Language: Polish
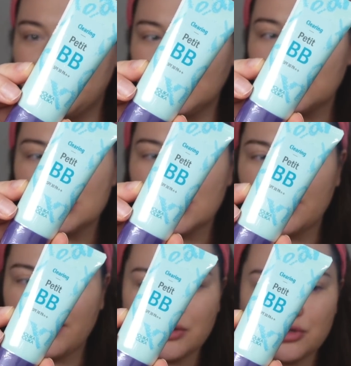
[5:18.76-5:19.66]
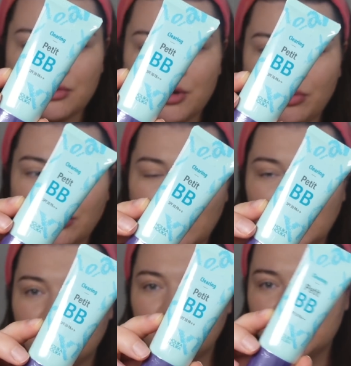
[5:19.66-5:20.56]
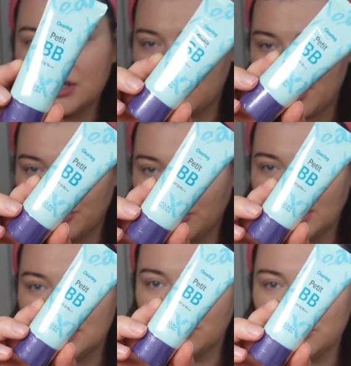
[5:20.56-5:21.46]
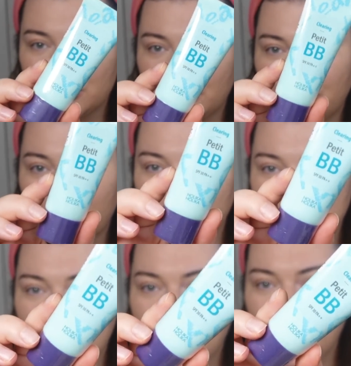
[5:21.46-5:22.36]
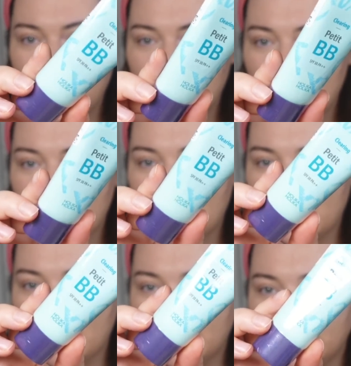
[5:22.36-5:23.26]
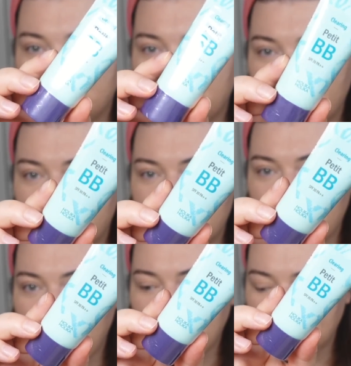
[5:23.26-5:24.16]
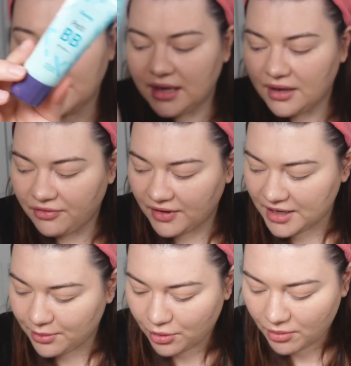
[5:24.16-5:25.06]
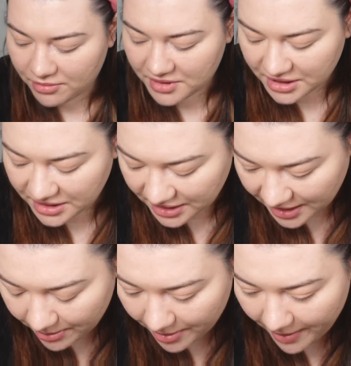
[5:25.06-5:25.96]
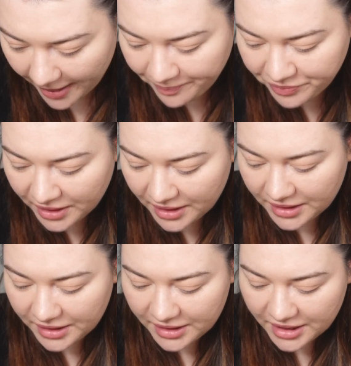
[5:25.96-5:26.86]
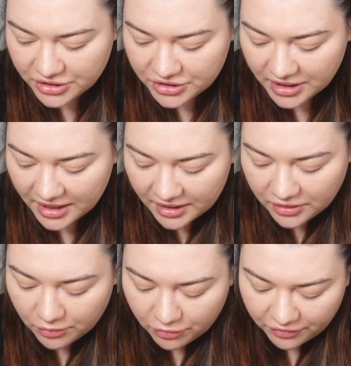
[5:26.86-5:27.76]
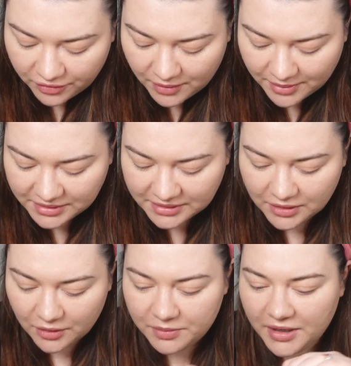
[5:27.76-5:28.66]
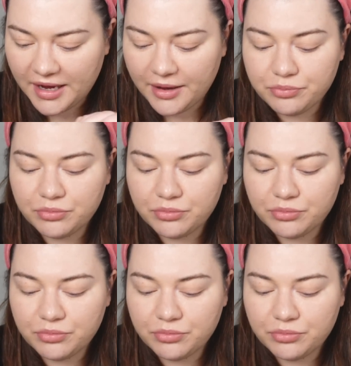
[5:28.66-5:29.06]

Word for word: dlatego że większość moich podkładów, wszystkie moje podkłady są mocno kryjące, e, takie cięższe i fajnie byłoby mieć jakiś krem BB. Jeszcze domówiłam sobie